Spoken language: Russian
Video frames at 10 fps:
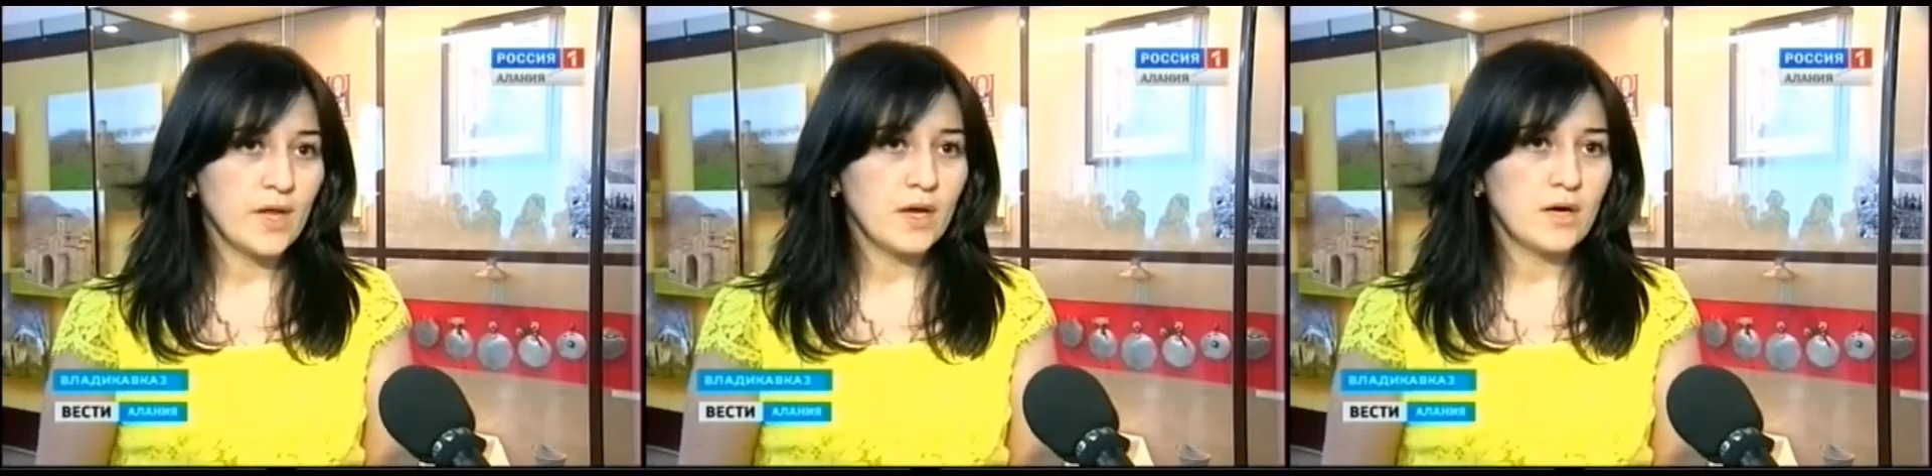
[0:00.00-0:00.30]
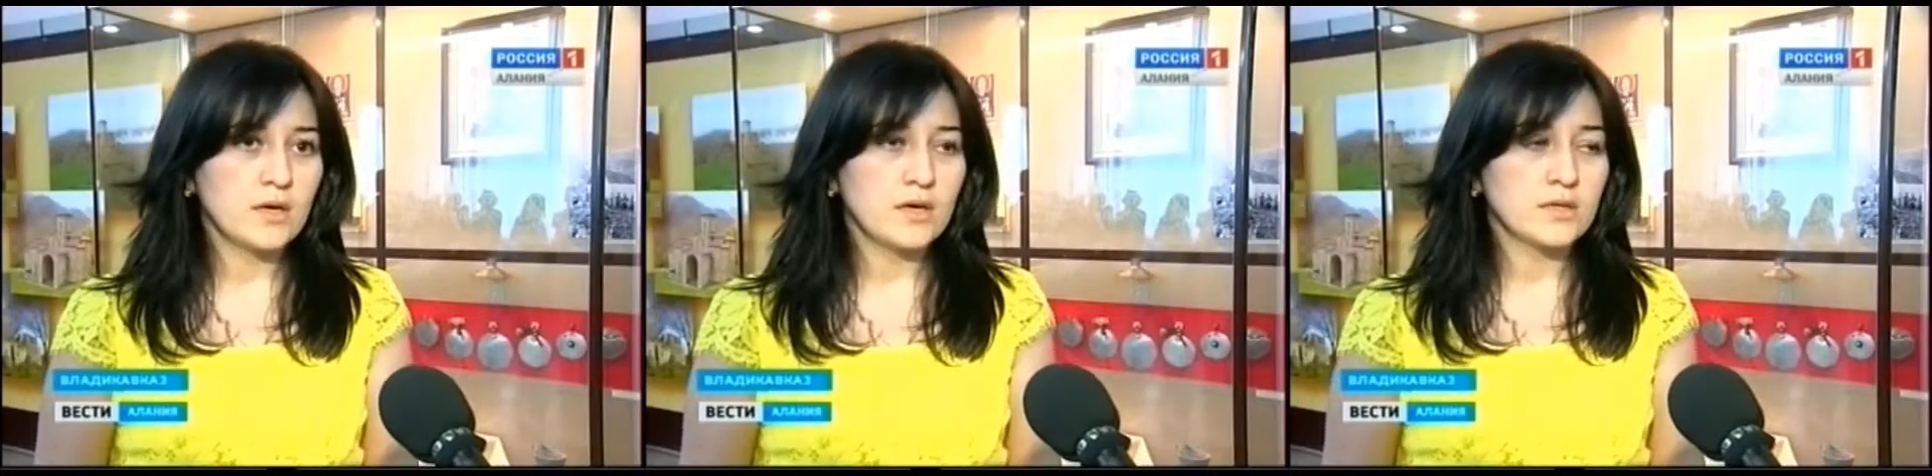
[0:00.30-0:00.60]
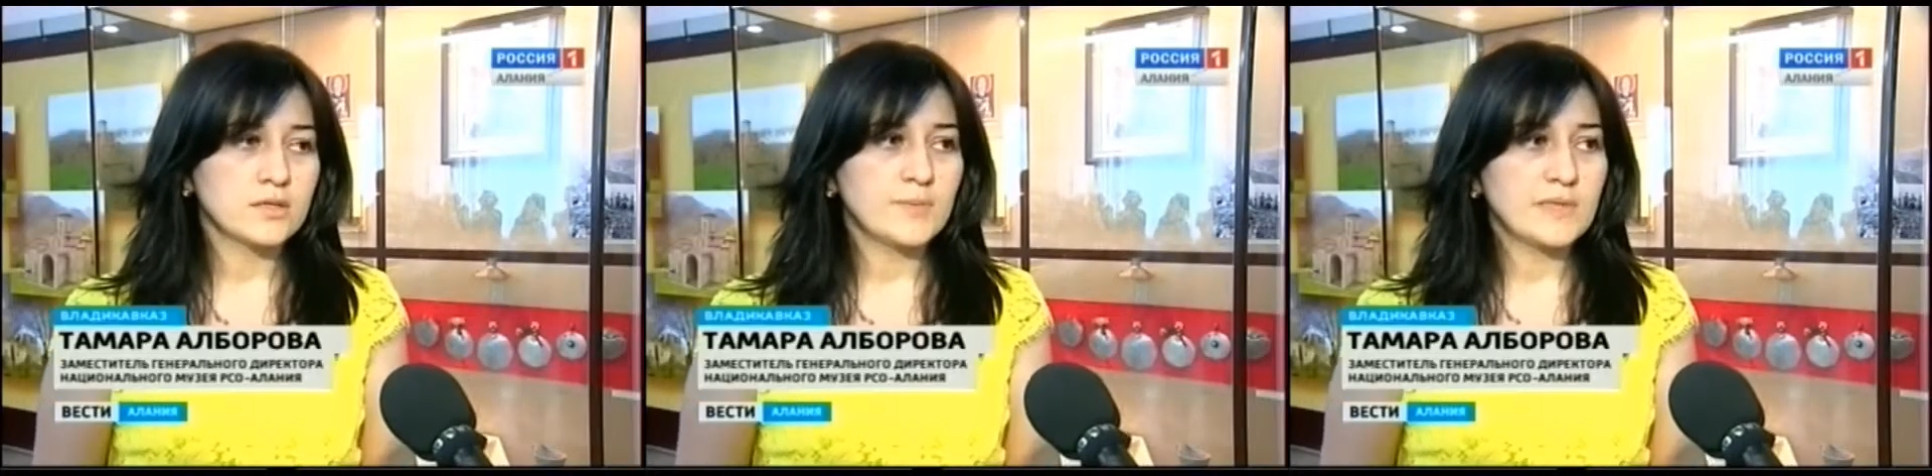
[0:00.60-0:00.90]
Э,
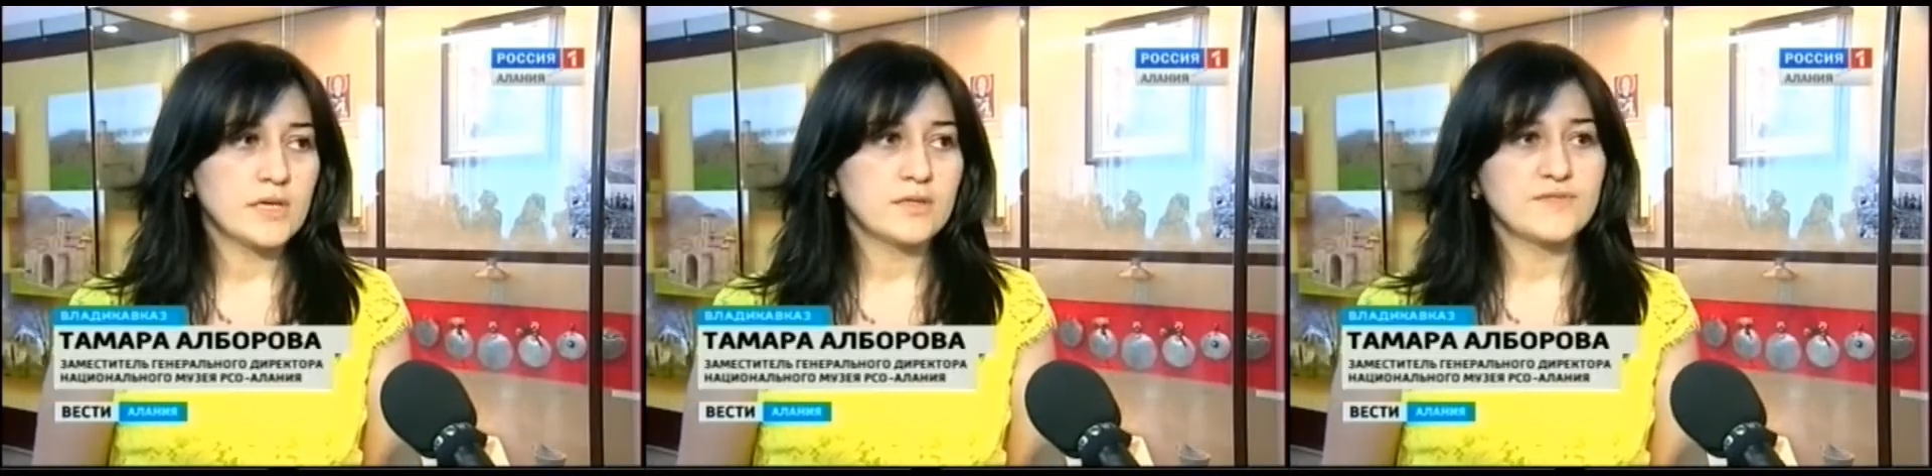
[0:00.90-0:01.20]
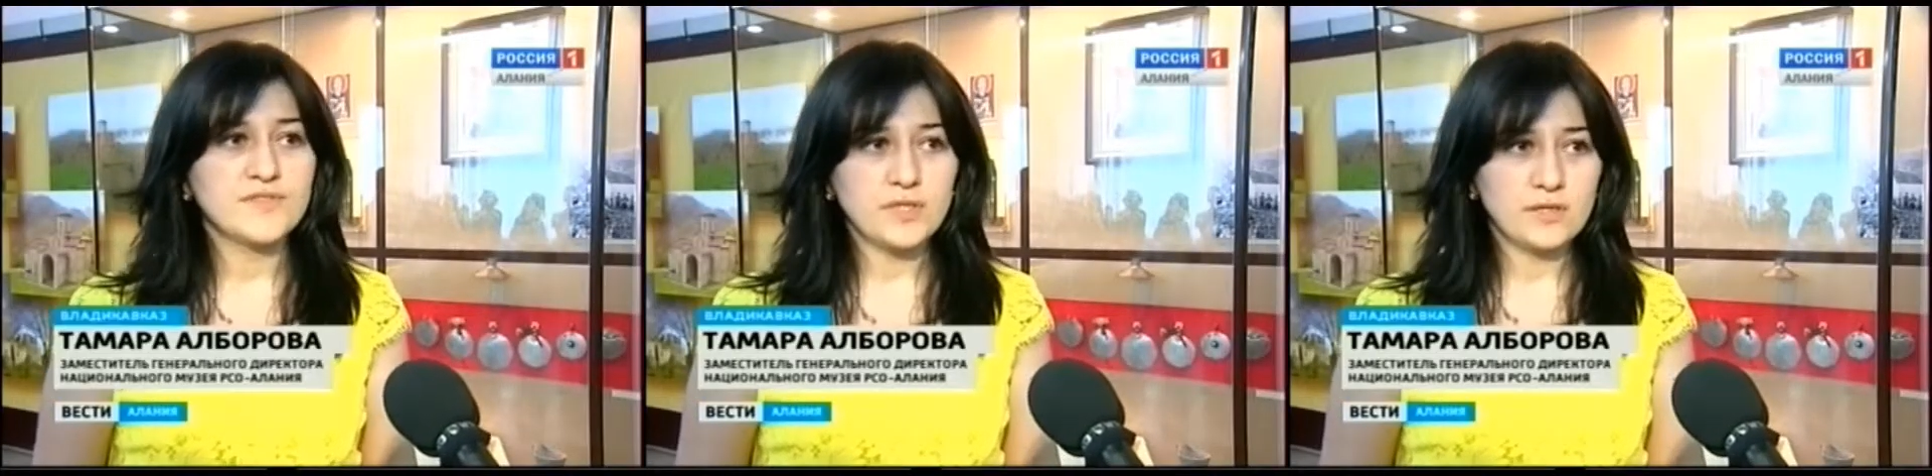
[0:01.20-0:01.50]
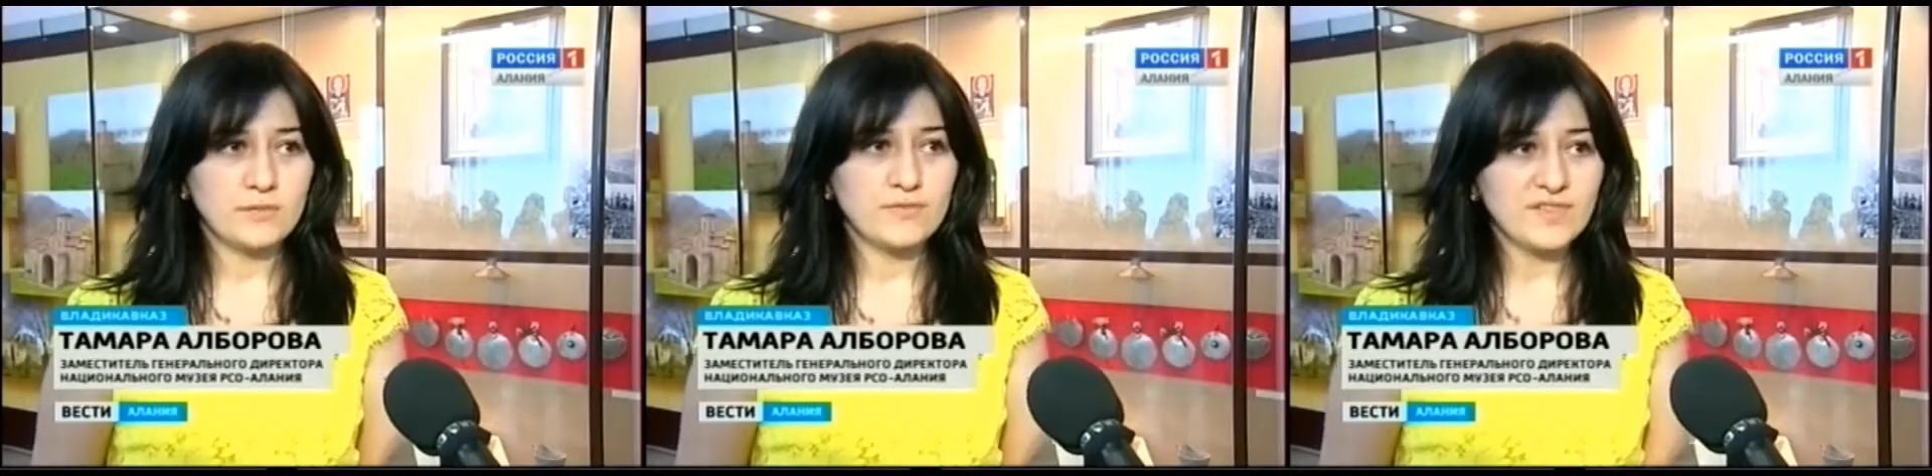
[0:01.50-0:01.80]
экспонаты все
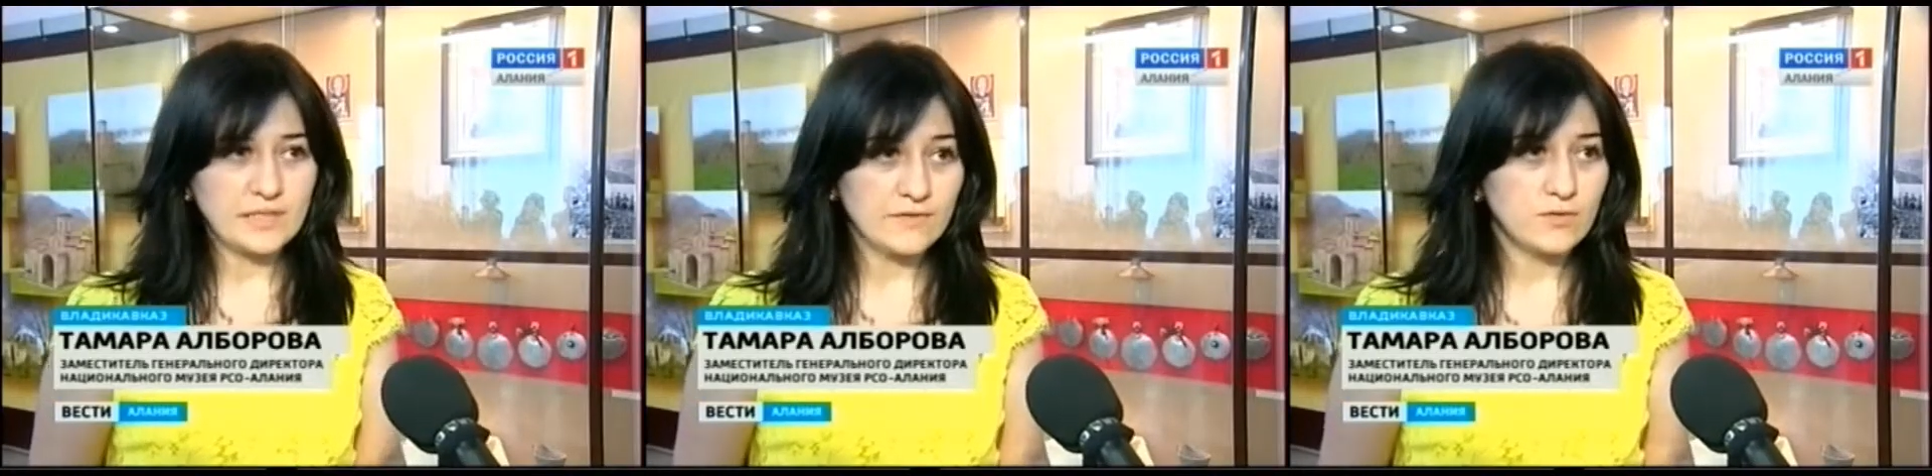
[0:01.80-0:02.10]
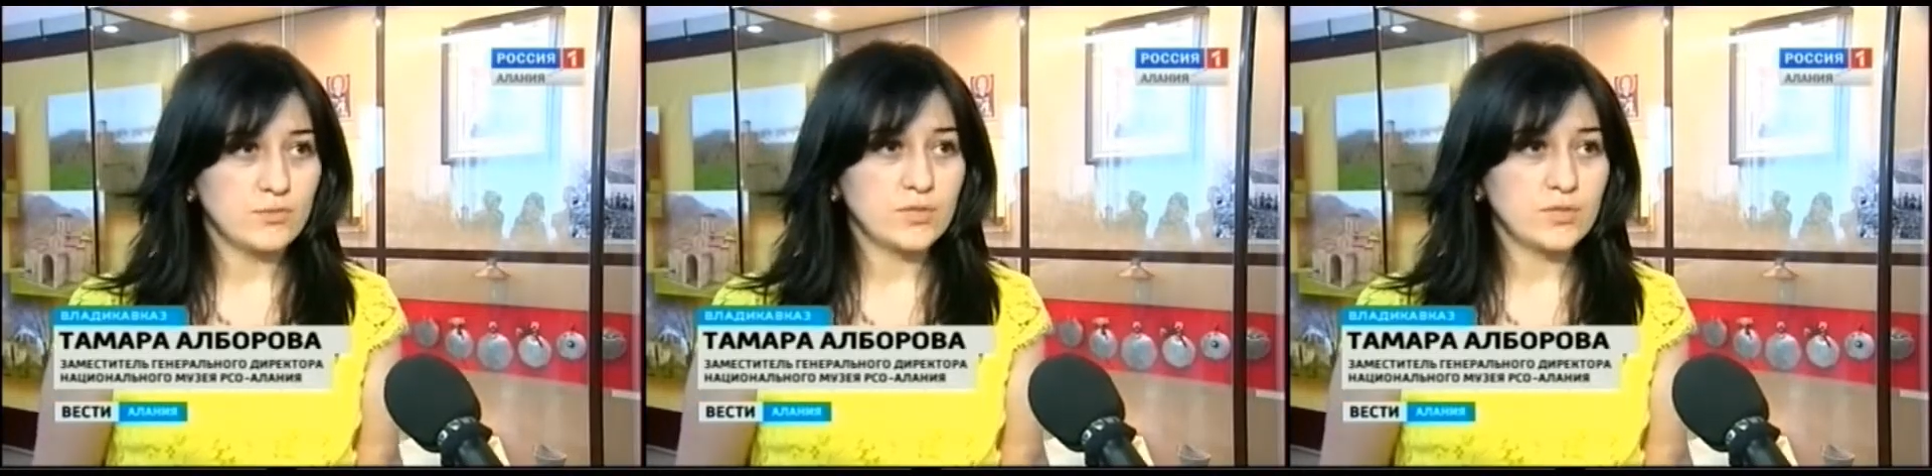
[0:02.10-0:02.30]
в основном из